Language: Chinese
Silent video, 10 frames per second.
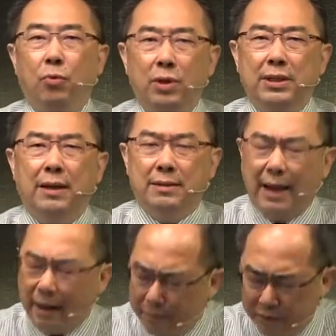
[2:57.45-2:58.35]
我想
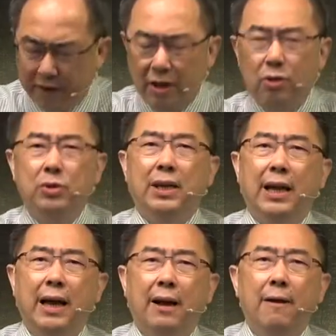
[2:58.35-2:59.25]
大部分人都这
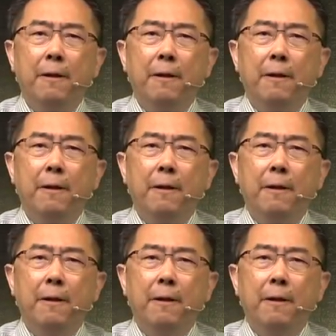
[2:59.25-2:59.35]
样。